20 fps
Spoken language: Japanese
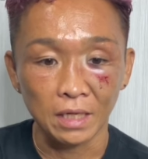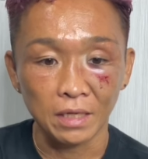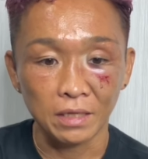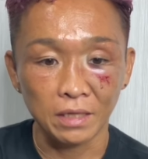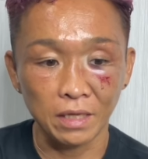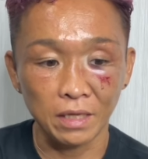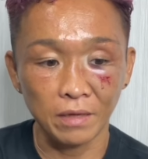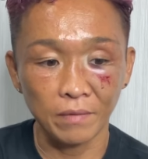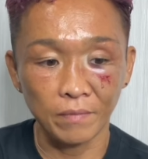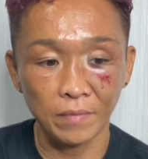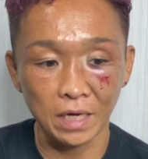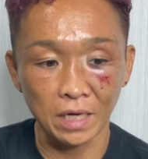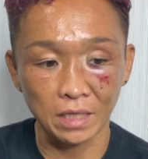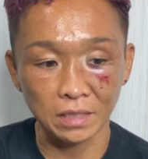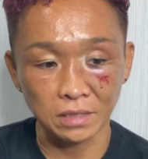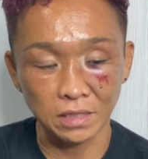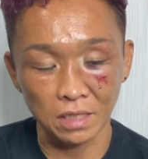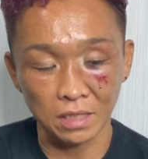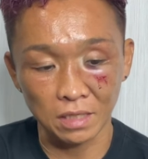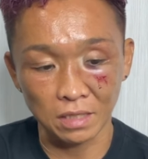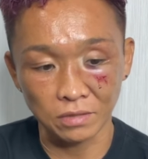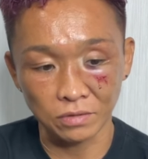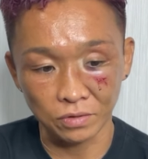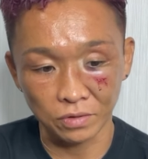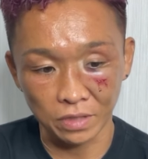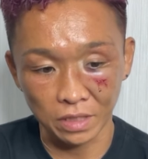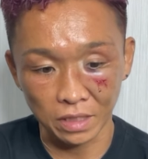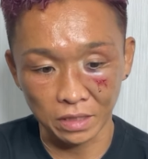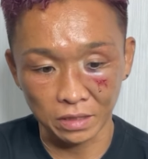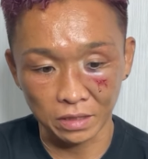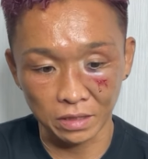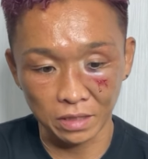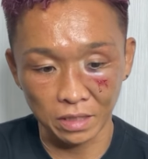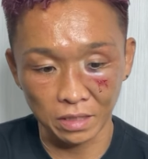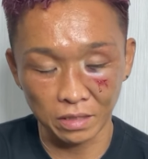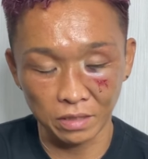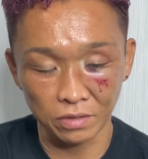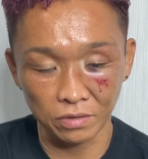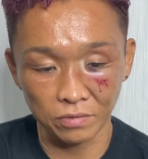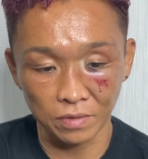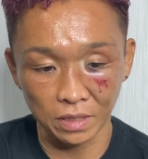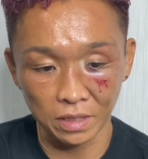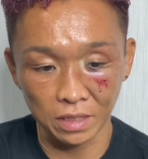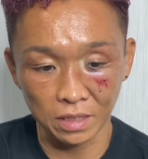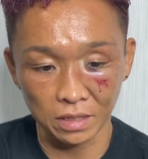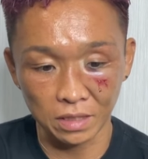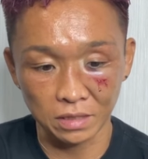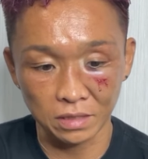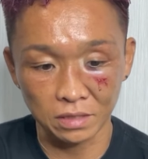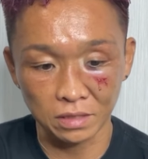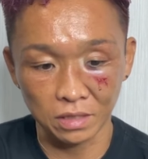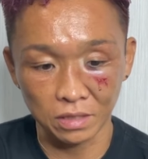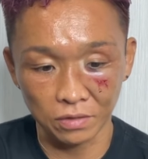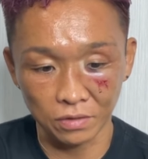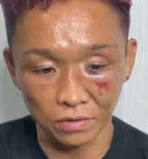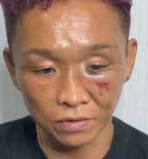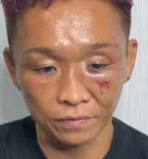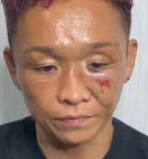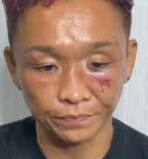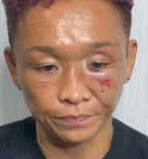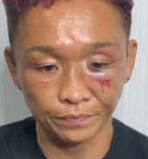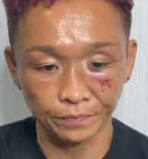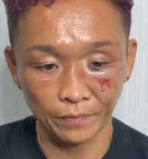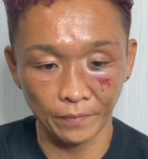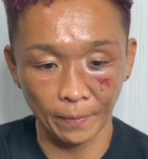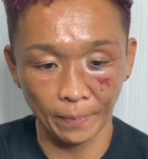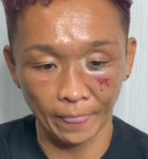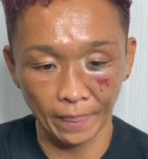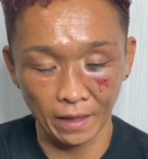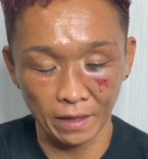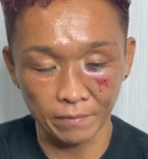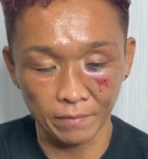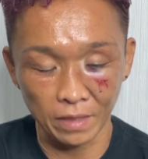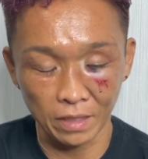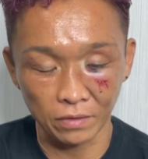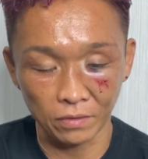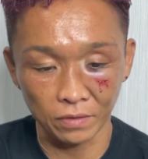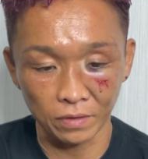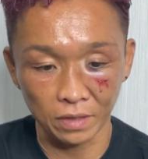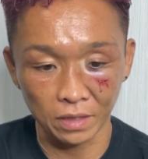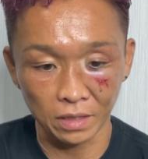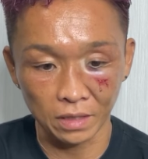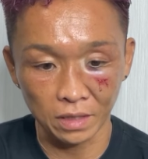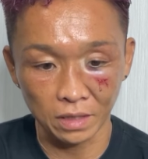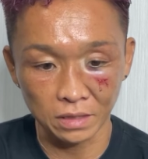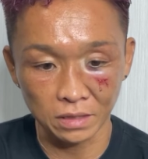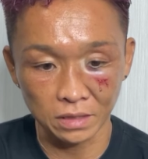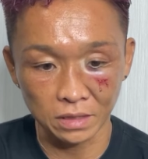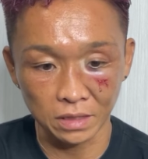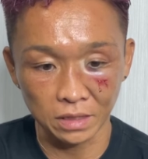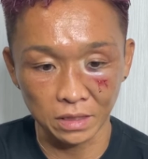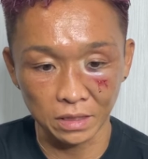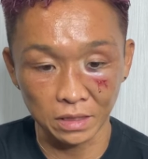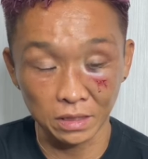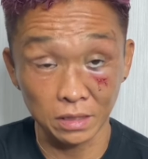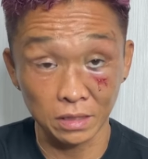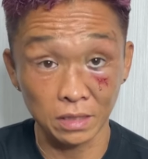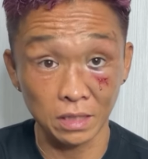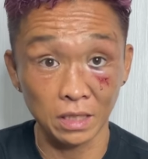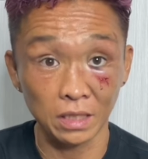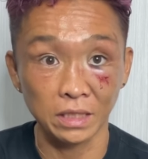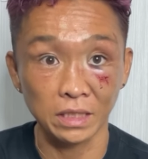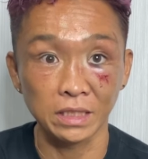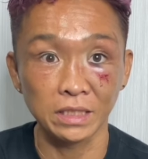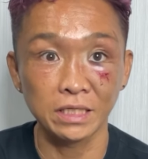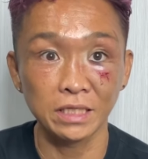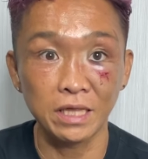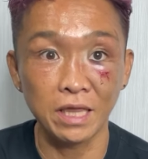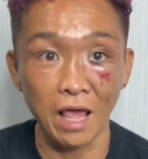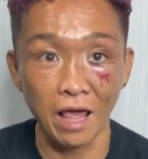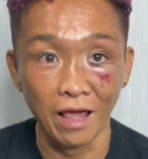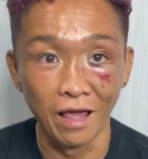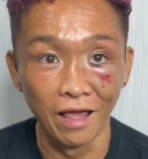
でまあ3ラウンドでやっているわけですけどまあこんな感じ、えー、肘で